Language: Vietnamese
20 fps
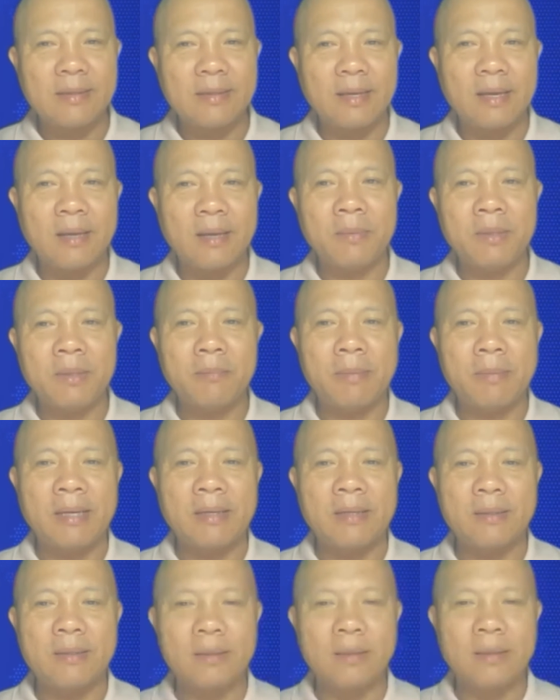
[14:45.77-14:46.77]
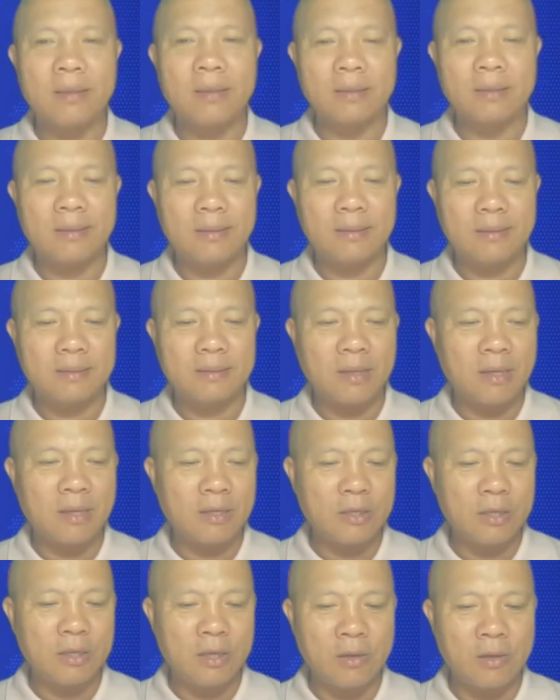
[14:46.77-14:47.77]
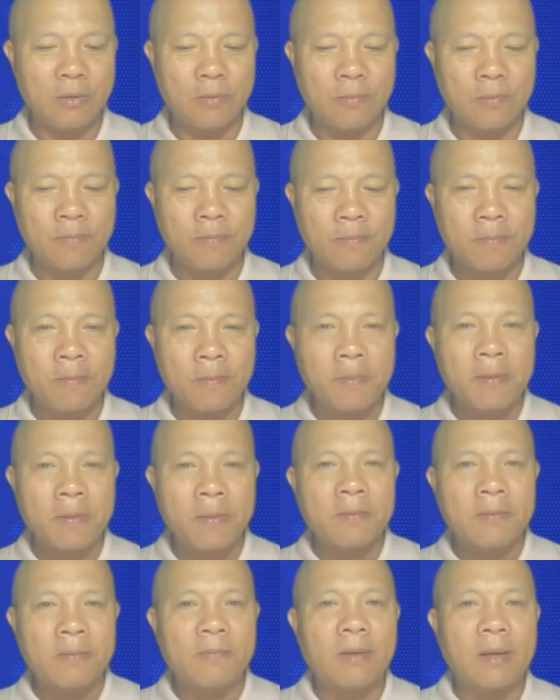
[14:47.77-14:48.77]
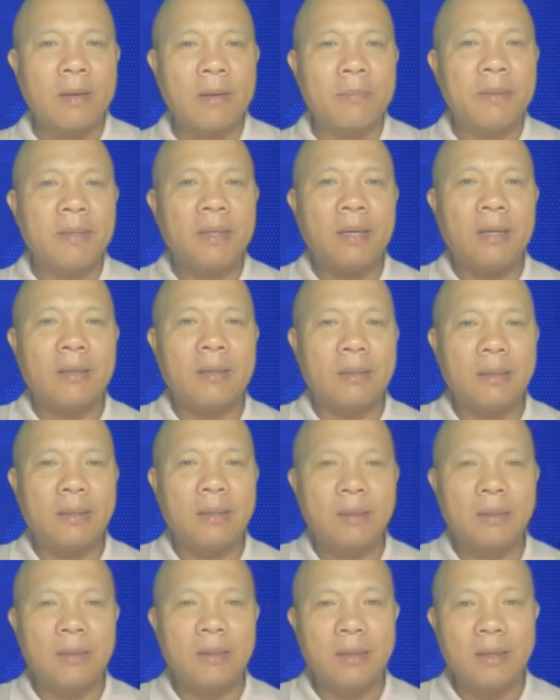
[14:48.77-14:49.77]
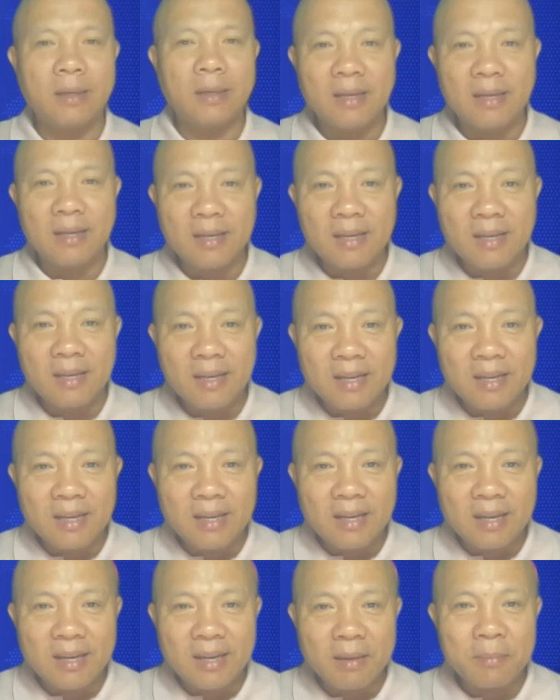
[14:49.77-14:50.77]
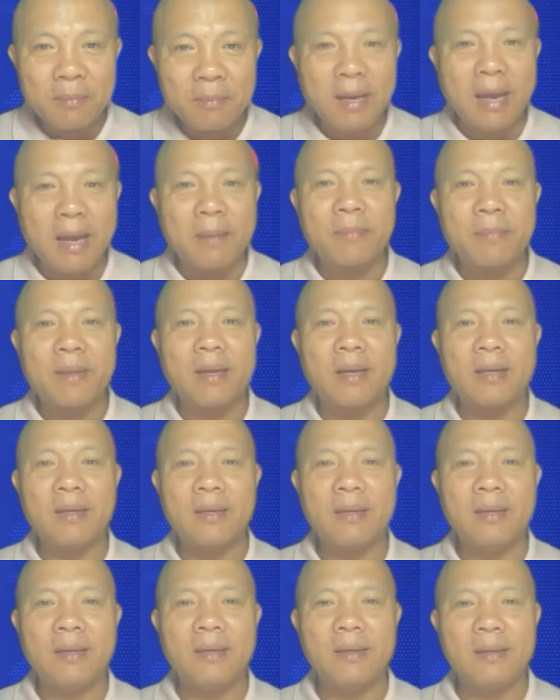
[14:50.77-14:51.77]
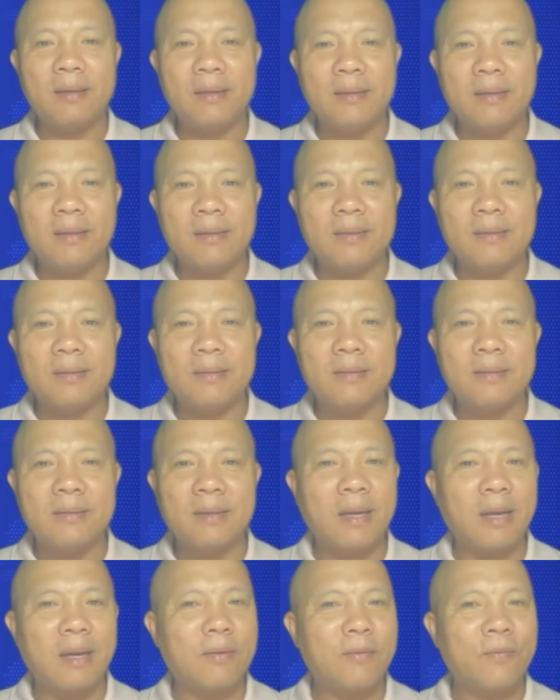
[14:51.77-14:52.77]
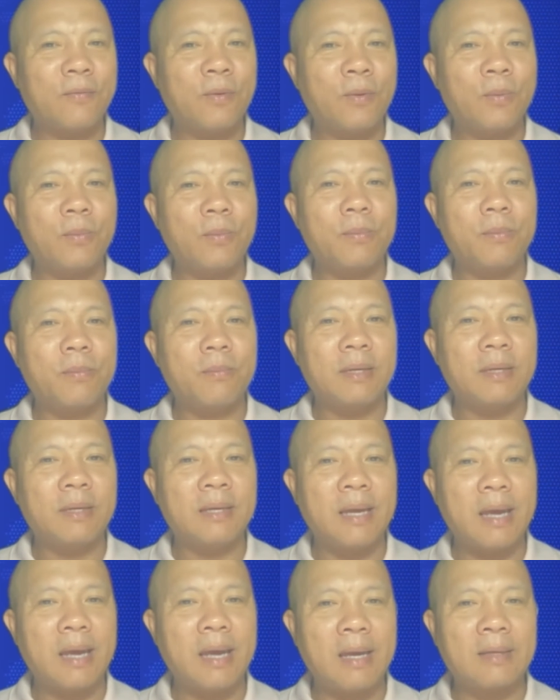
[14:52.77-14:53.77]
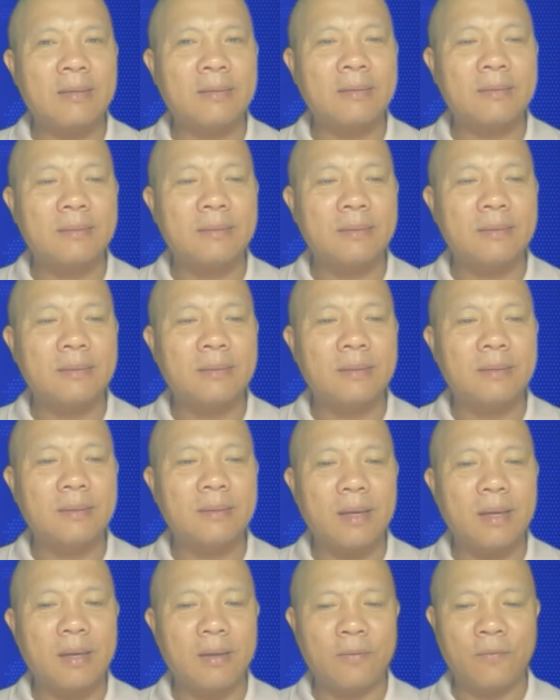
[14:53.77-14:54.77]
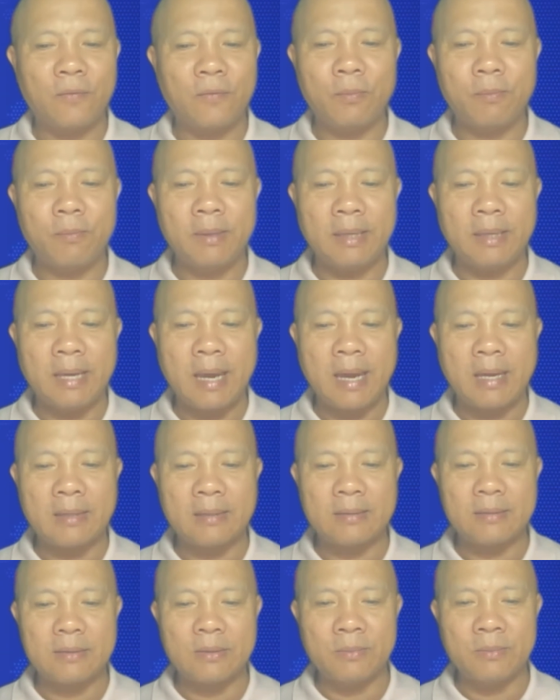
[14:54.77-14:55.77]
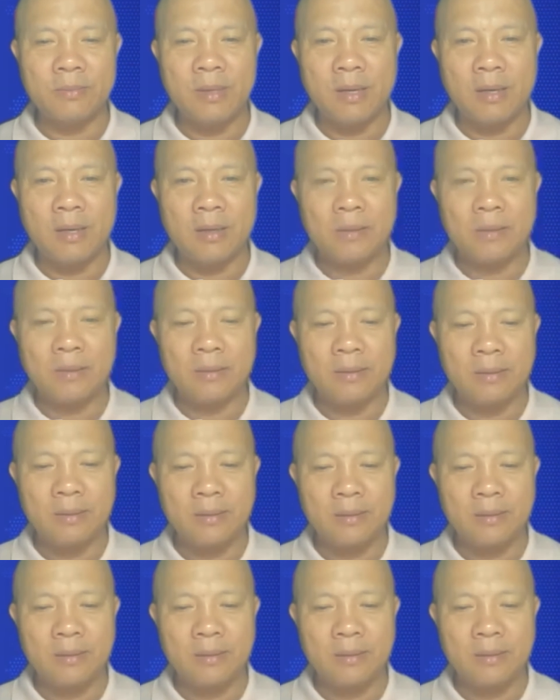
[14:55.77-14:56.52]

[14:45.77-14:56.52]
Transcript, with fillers: Cảm ơn Mai Trường rất là nhiều. Và bây giờ thì em cảm thấy rất hạnh phúc, bình an. Hạnh phúc, bình an, đúng rồi.